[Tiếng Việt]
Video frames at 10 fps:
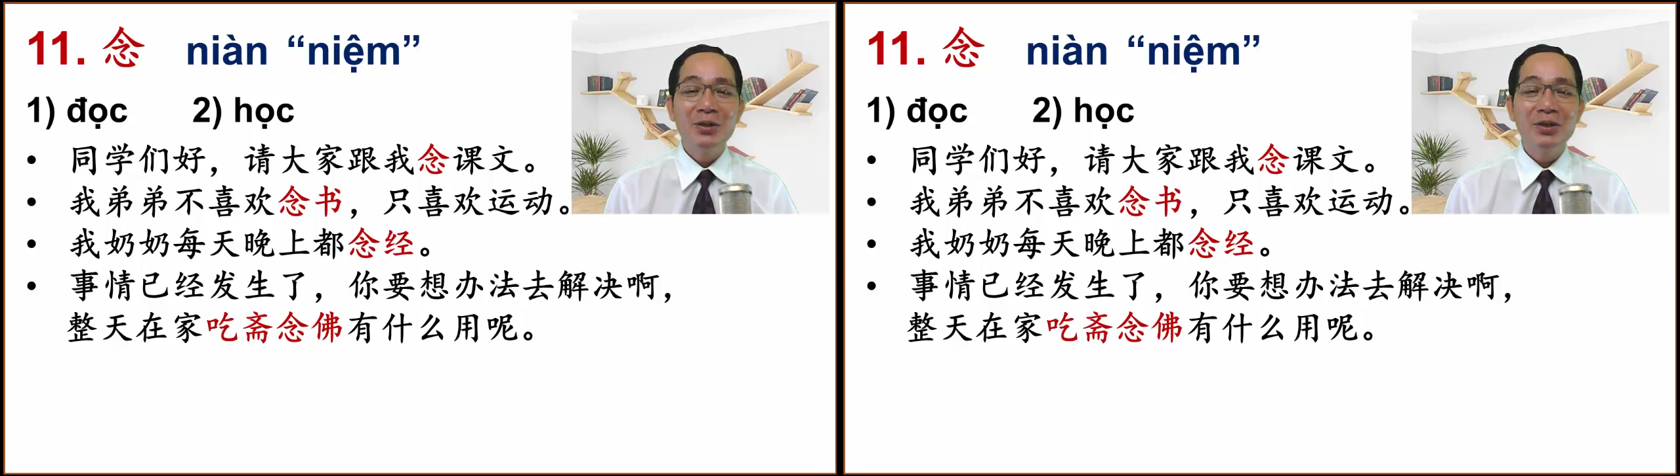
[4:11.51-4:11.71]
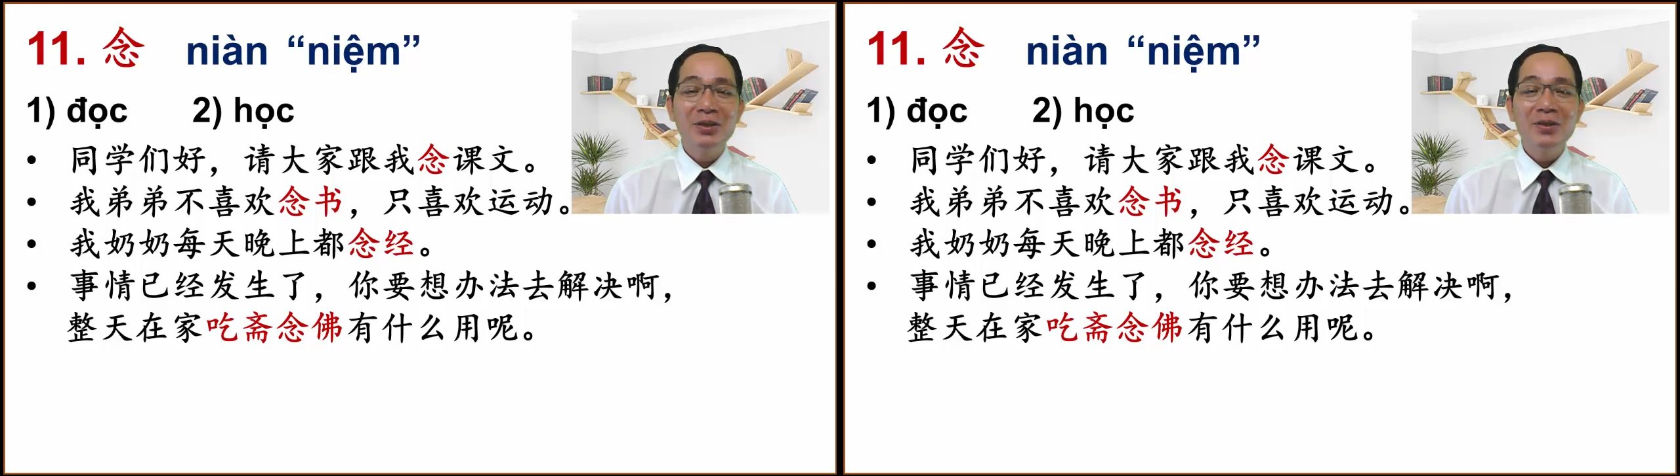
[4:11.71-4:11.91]

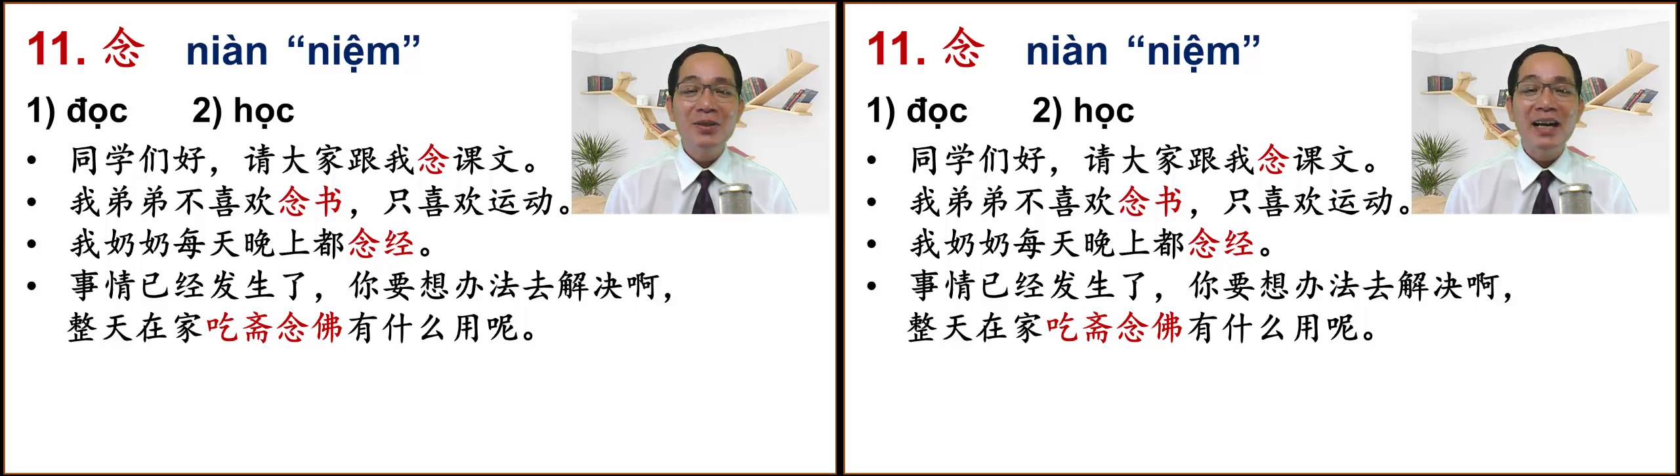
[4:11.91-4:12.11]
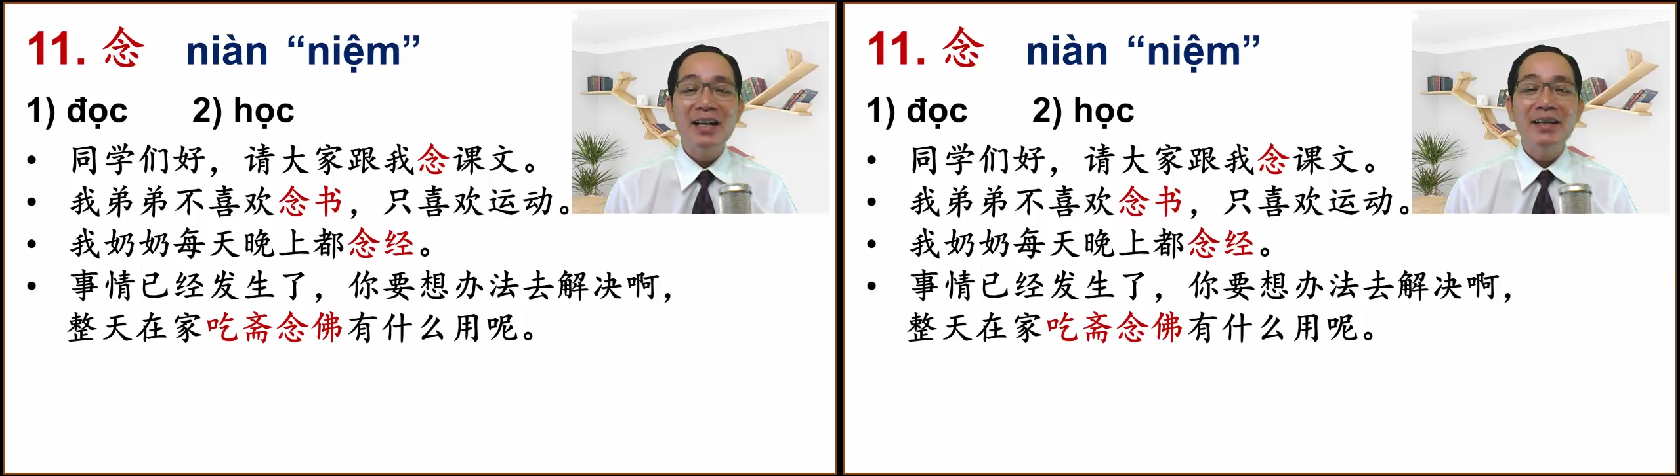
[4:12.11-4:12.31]
chư
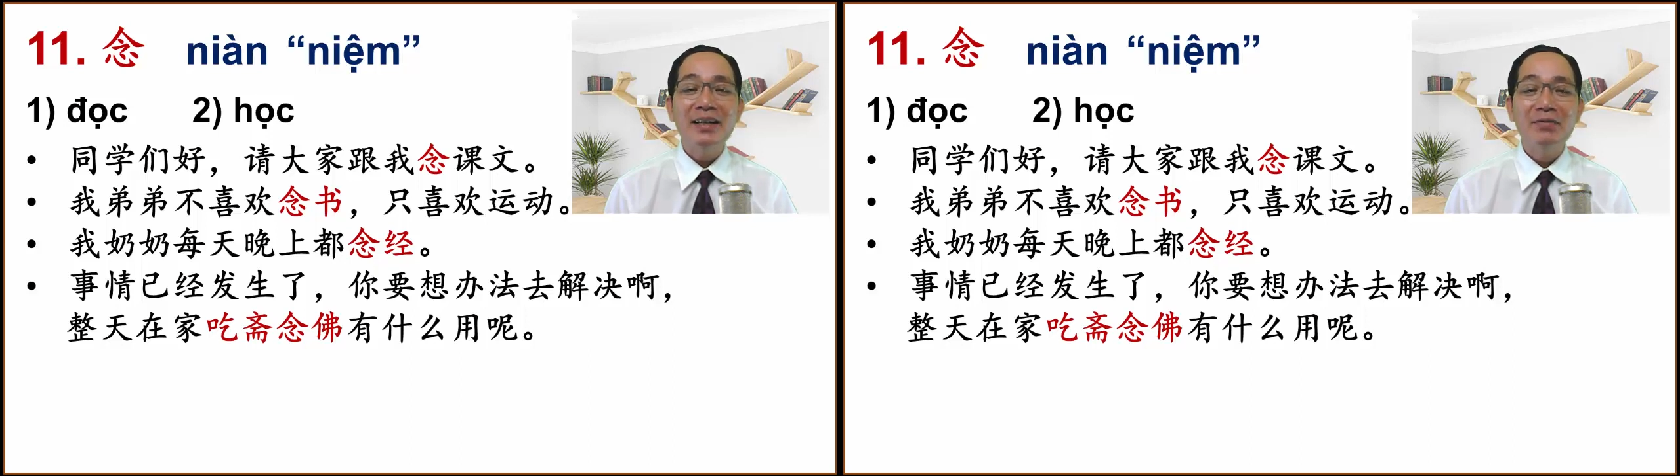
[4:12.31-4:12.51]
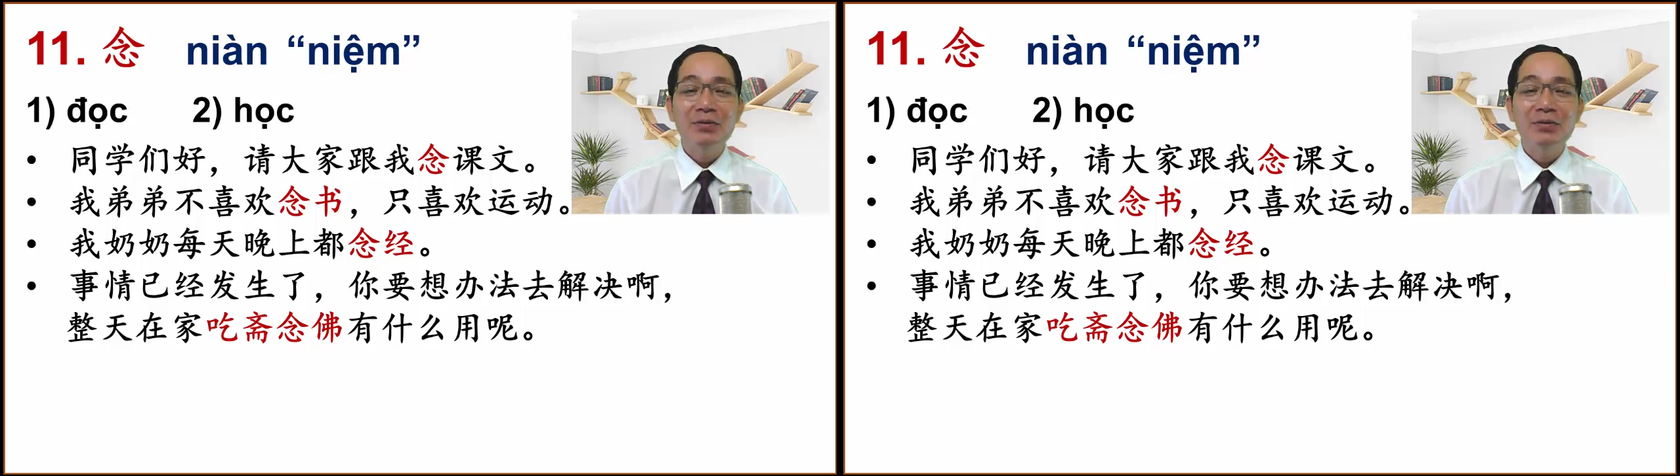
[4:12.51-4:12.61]
trai niệm